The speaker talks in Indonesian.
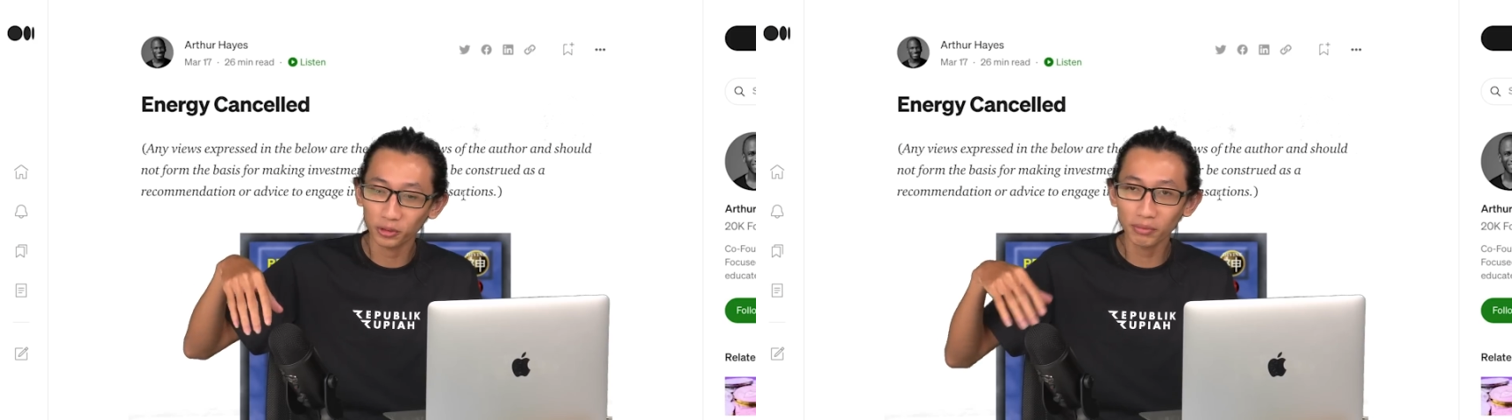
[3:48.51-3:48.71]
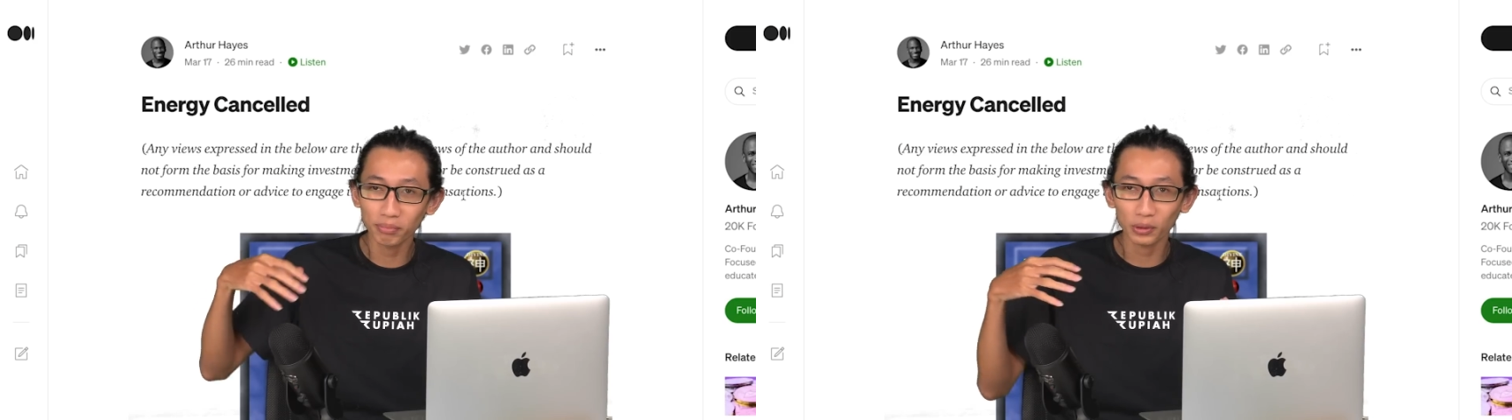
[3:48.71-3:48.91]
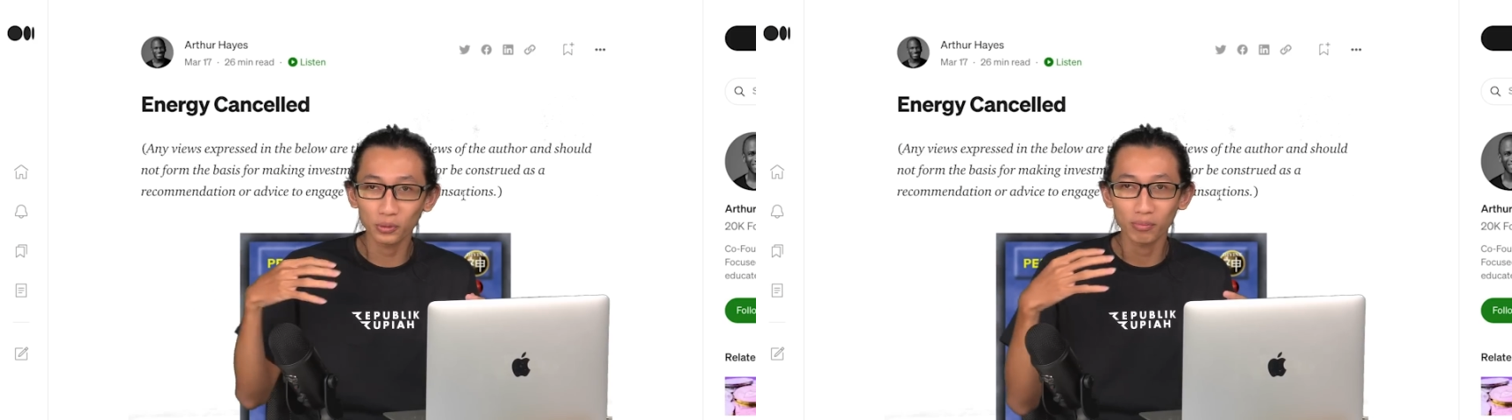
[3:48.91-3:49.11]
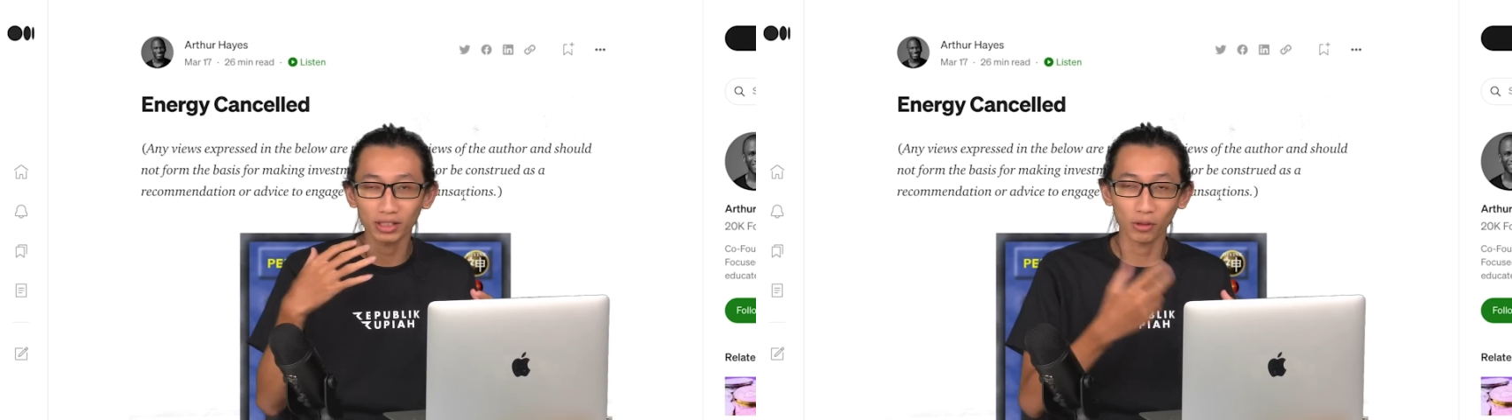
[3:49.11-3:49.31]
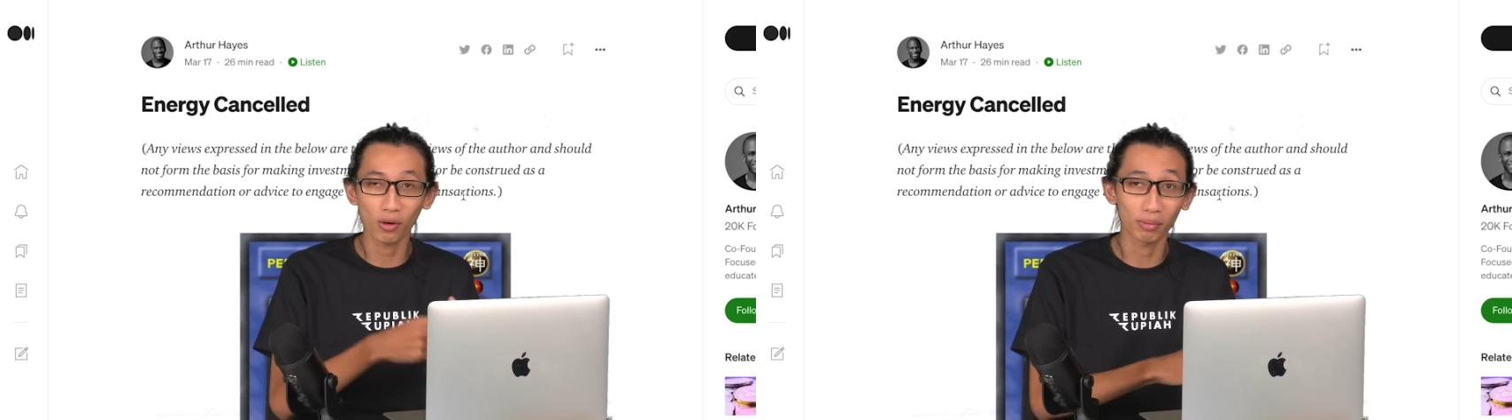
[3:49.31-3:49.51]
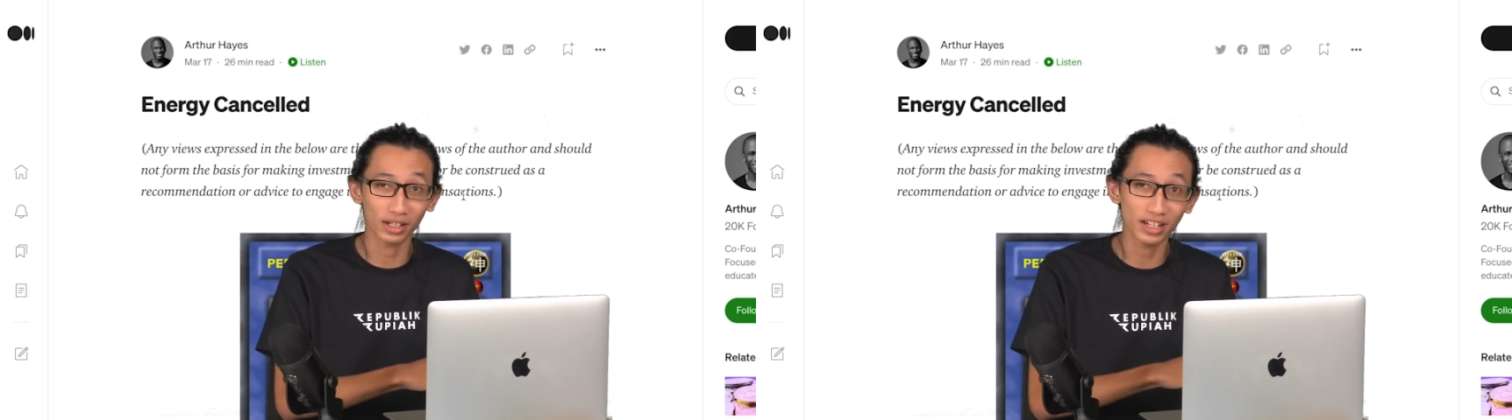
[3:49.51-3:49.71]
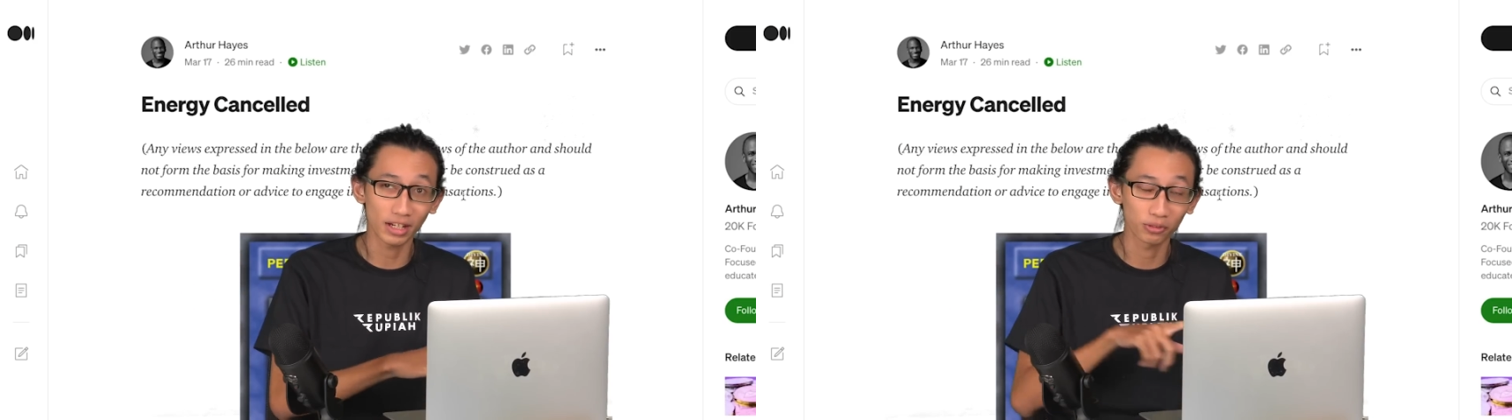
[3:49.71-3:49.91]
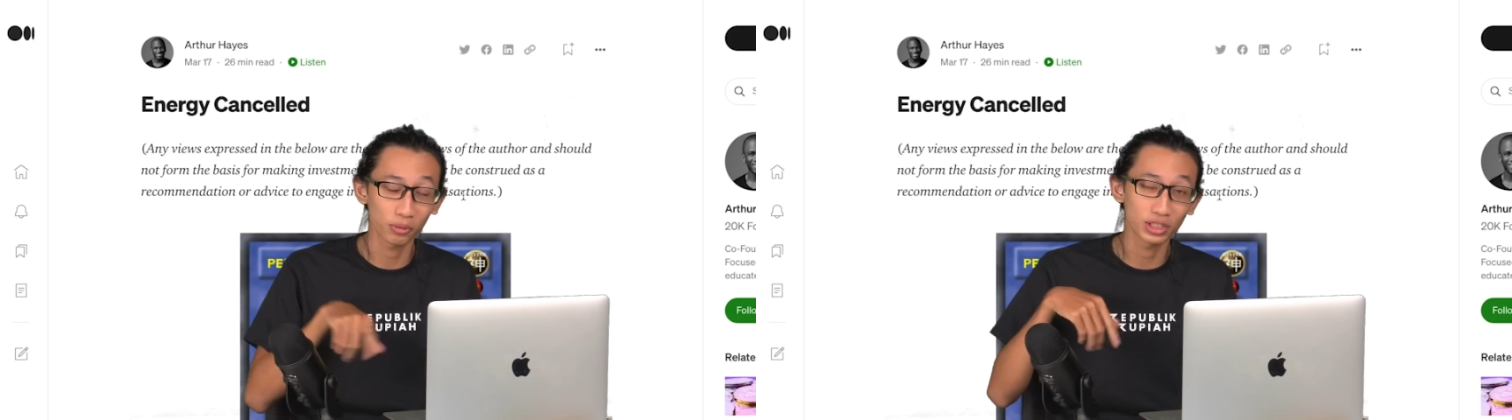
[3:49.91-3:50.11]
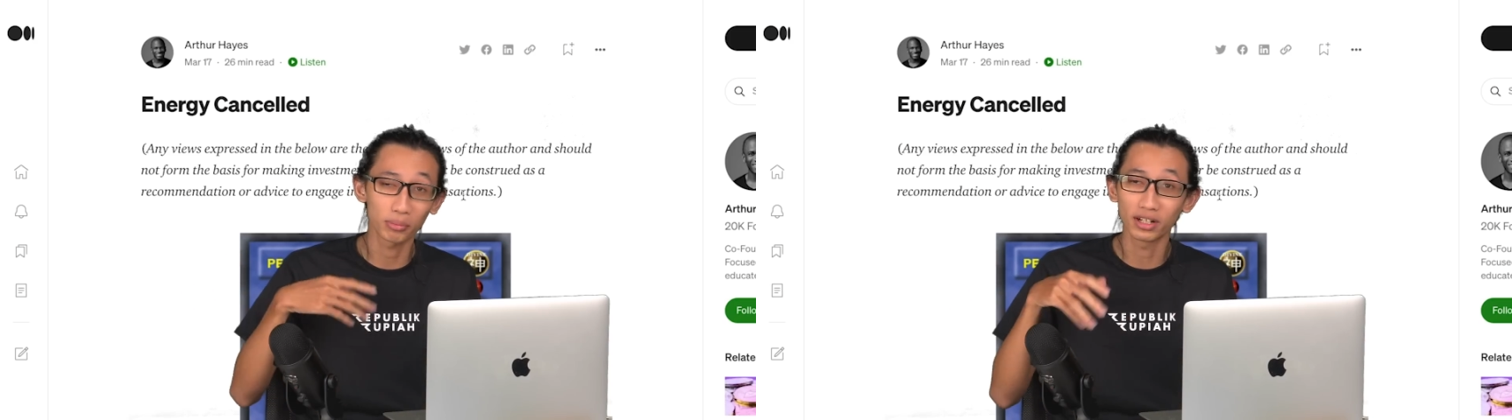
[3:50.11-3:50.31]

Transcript: itu kan perlu mata uang mereka ya untuk bisa